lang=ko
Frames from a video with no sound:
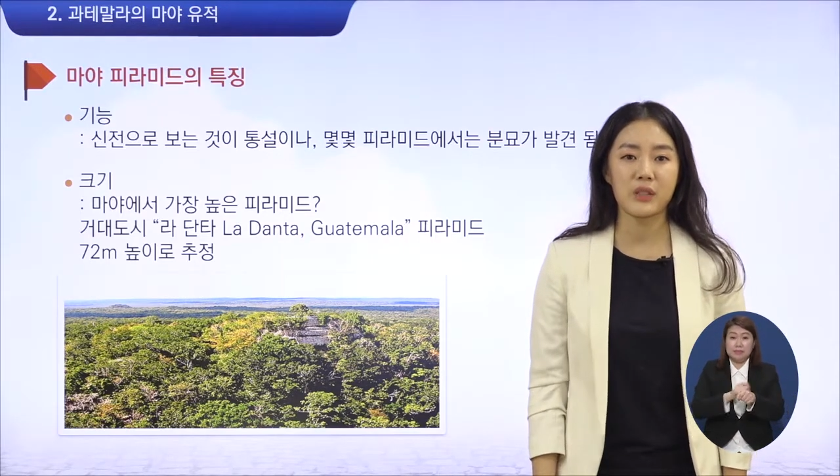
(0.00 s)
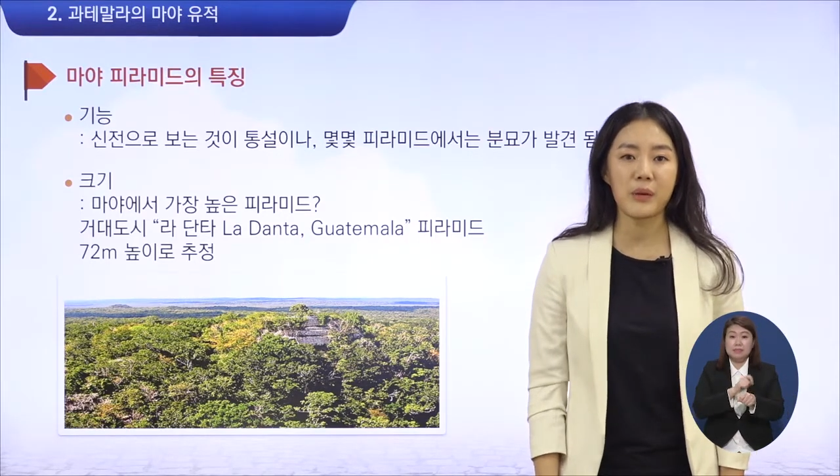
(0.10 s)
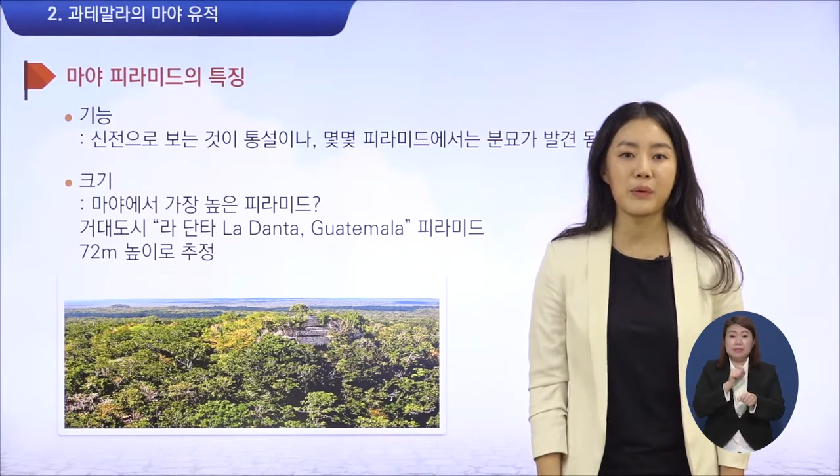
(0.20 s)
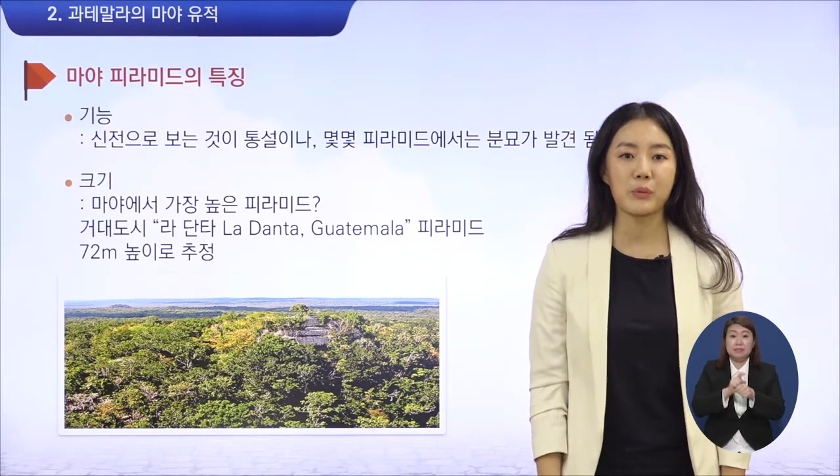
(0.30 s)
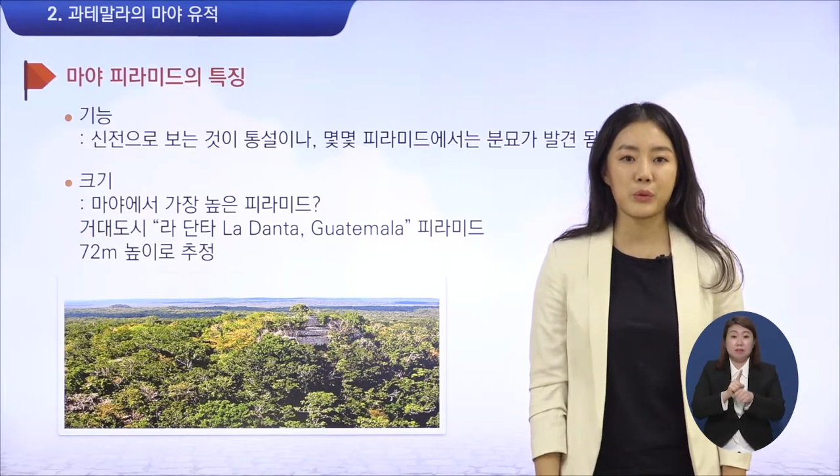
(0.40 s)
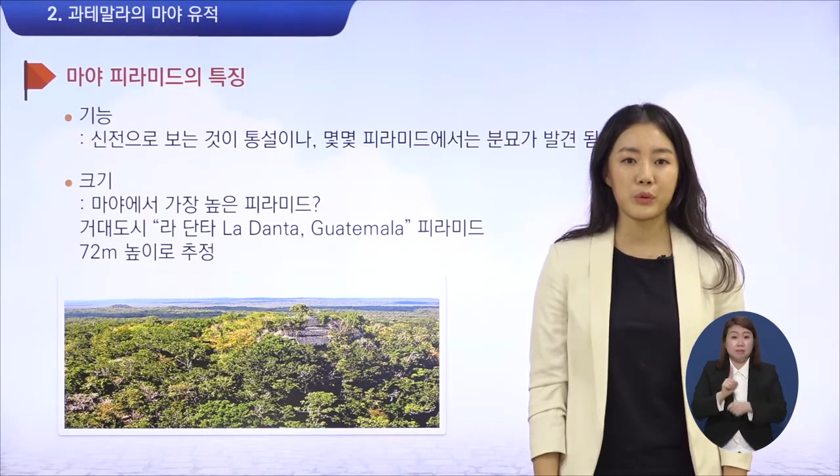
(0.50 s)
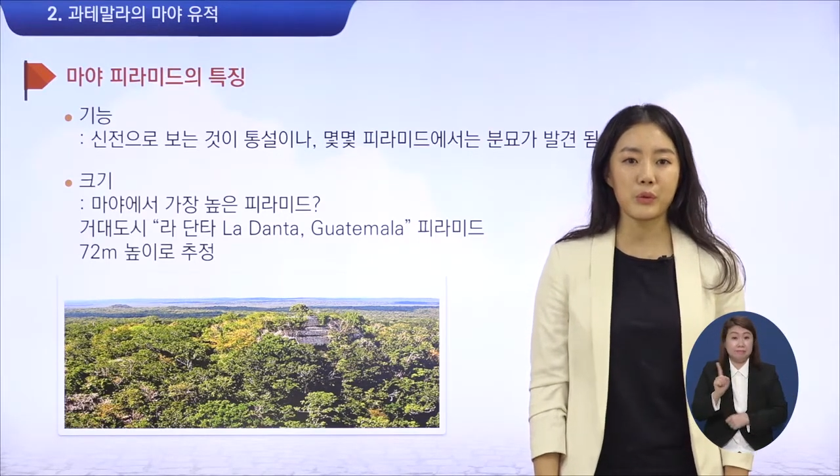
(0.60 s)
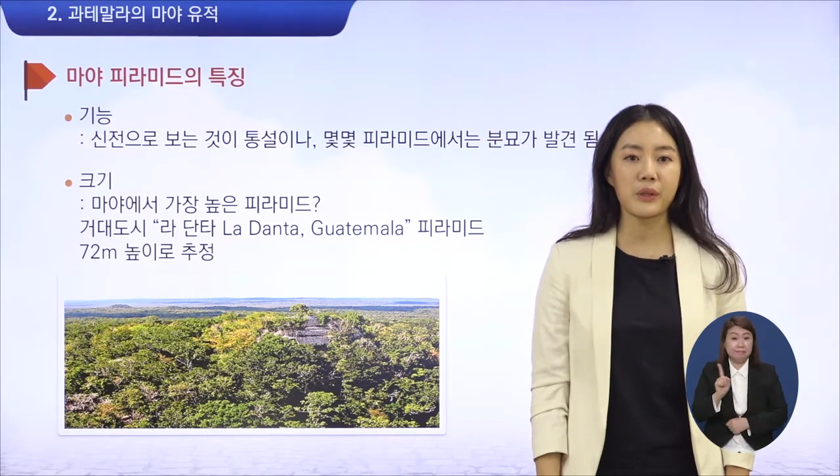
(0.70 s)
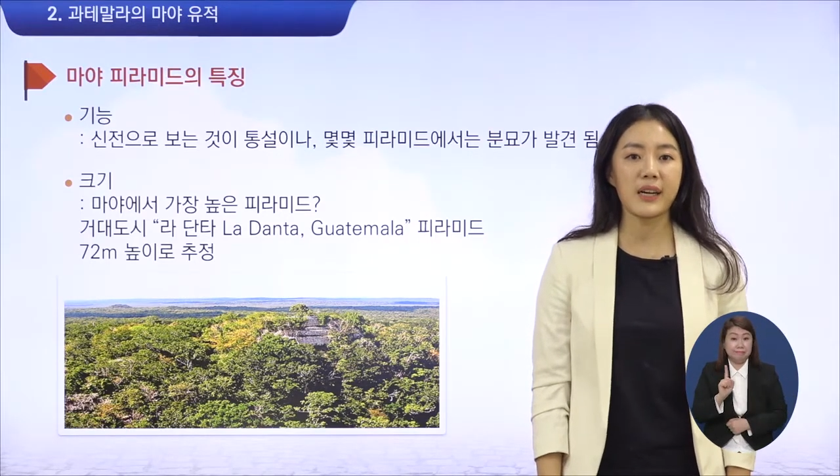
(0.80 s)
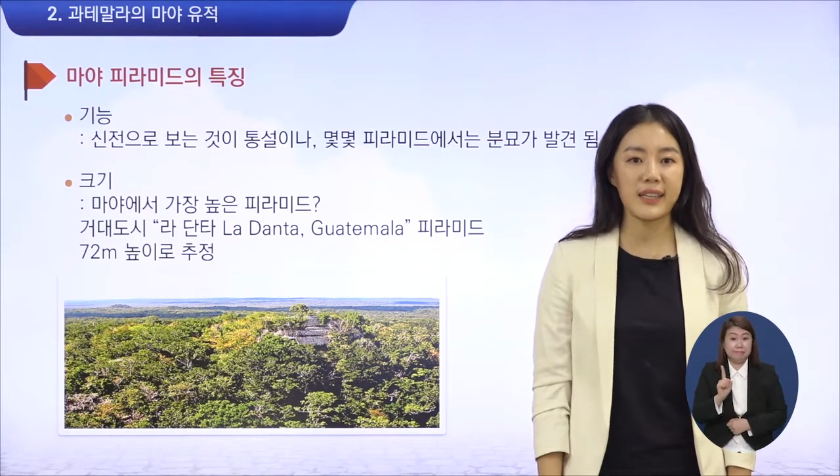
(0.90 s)
좀
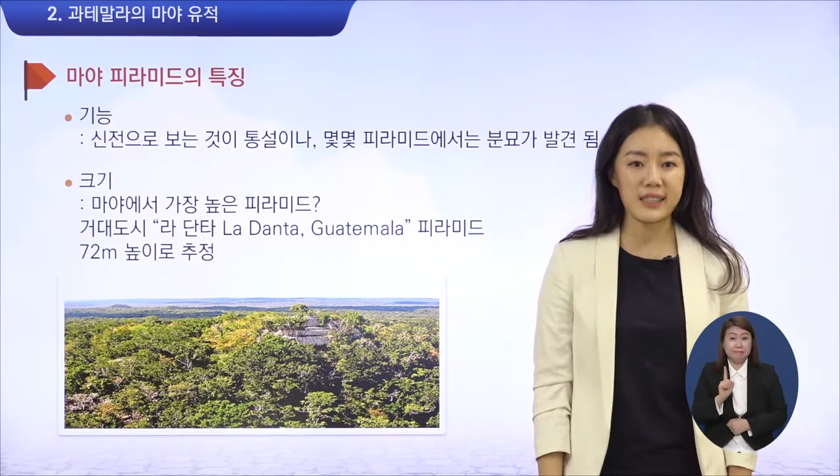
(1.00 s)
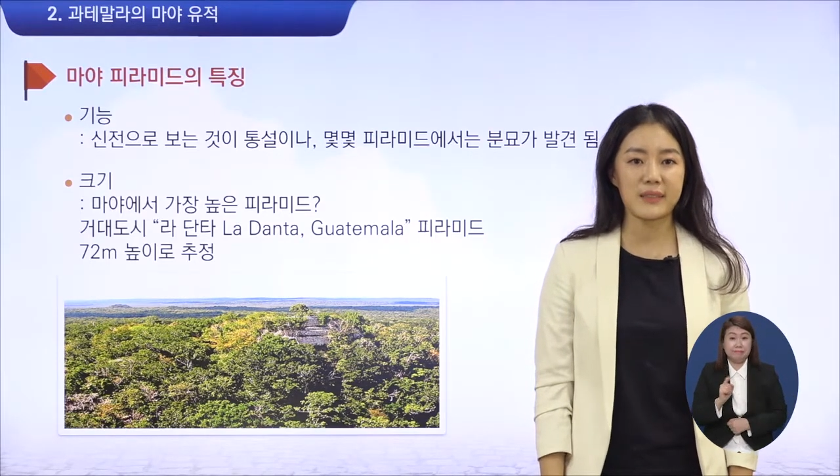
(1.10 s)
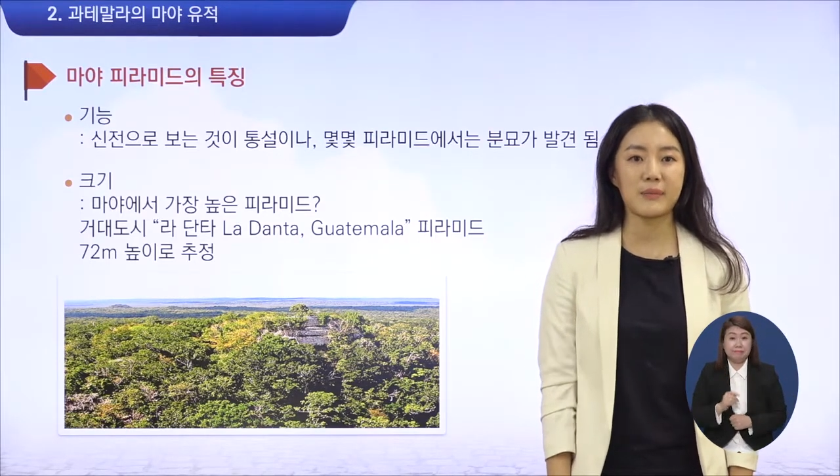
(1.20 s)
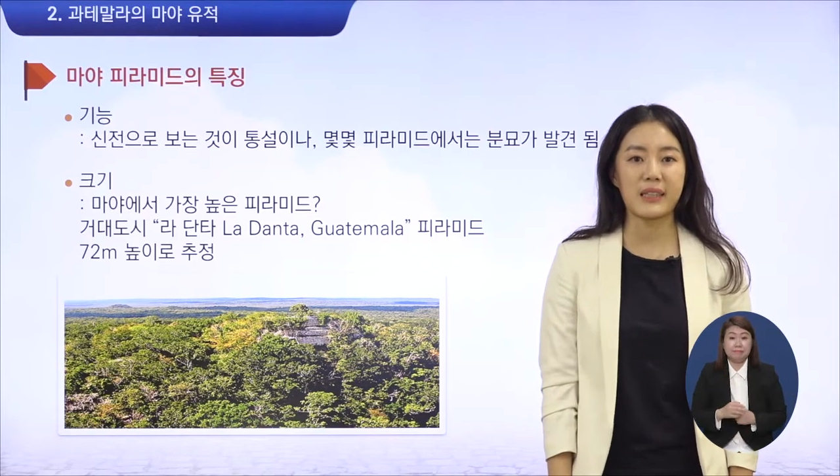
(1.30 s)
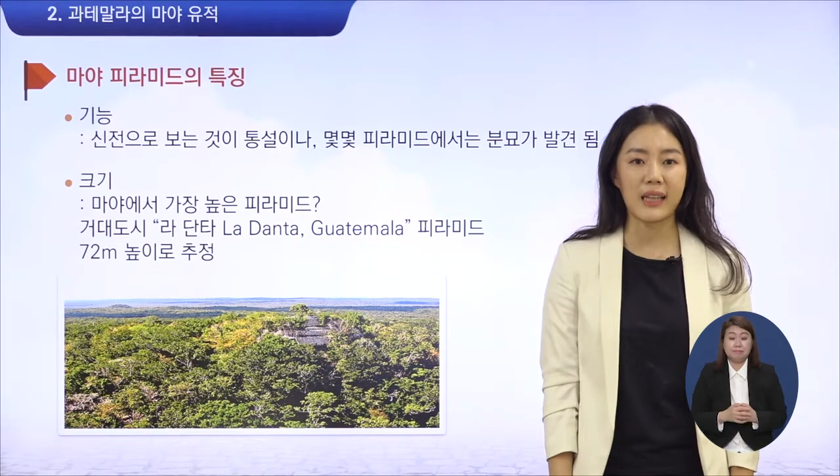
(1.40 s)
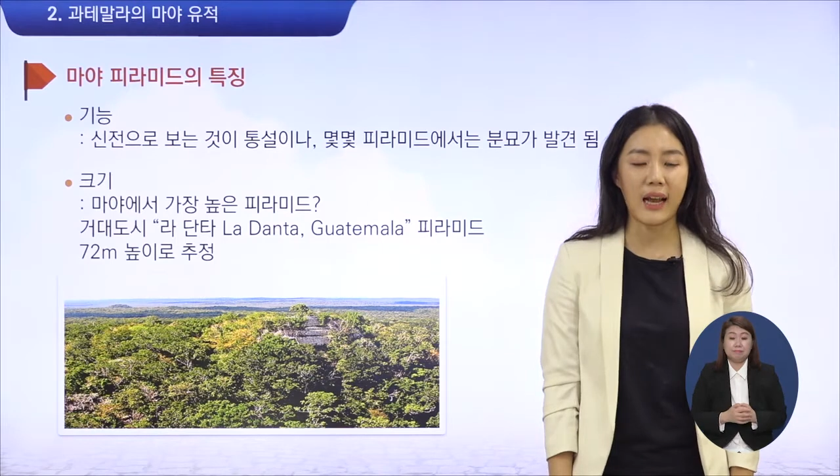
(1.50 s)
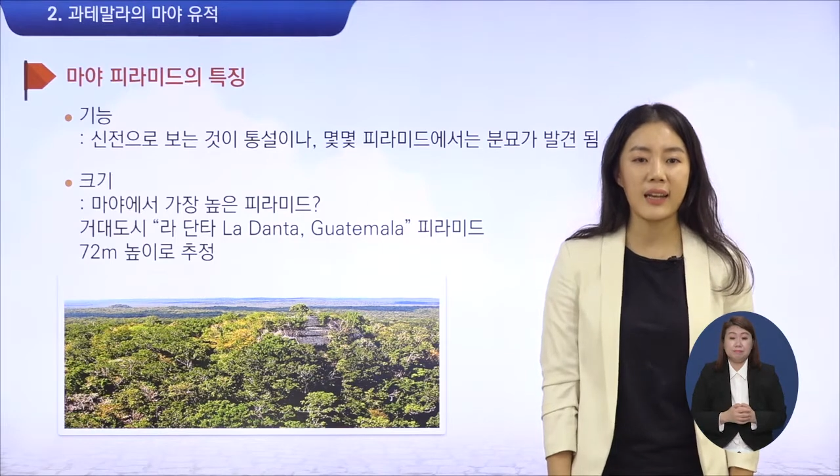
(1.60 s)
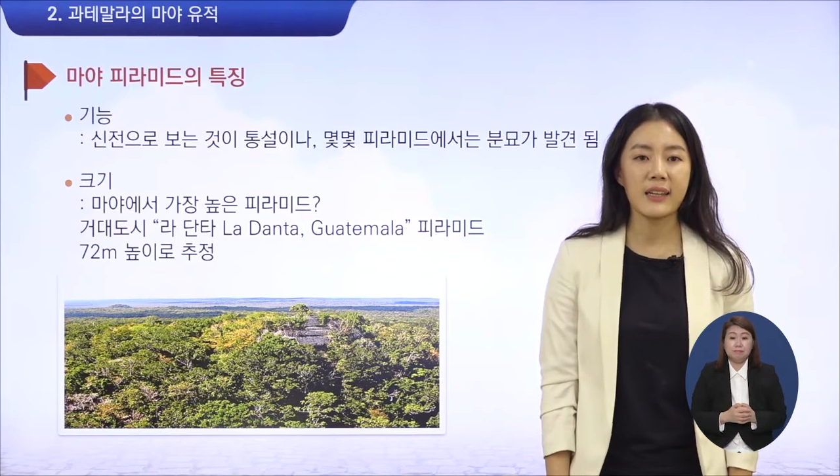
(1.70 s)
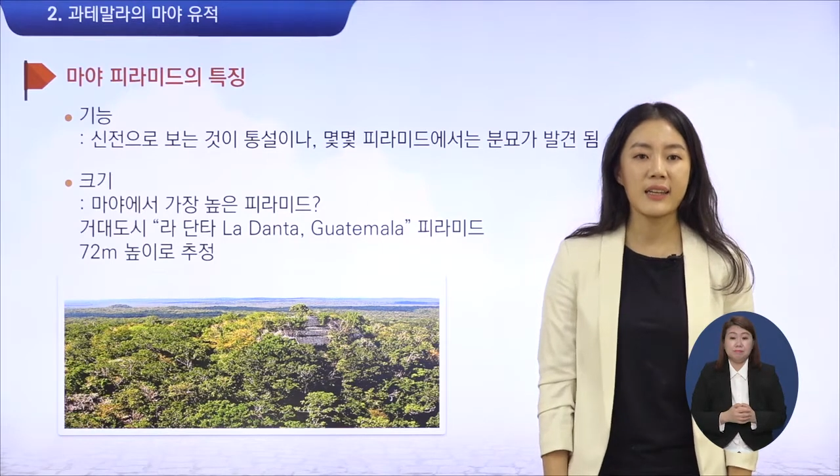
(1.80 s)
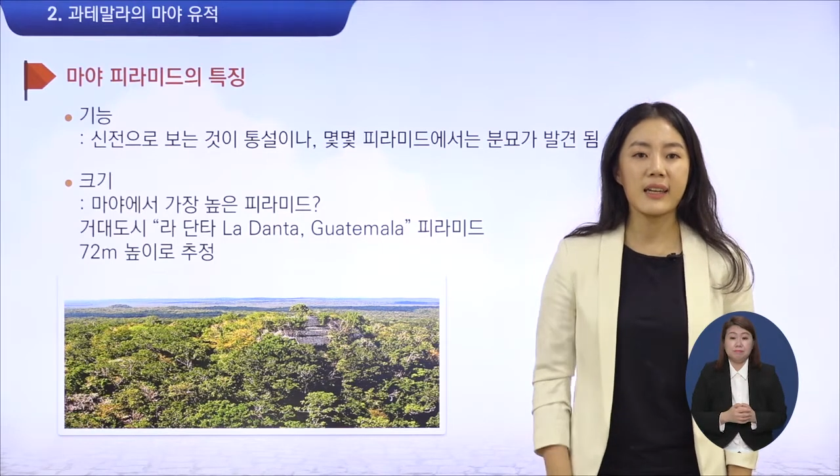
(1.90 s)
살펴보도록 하겠습니다.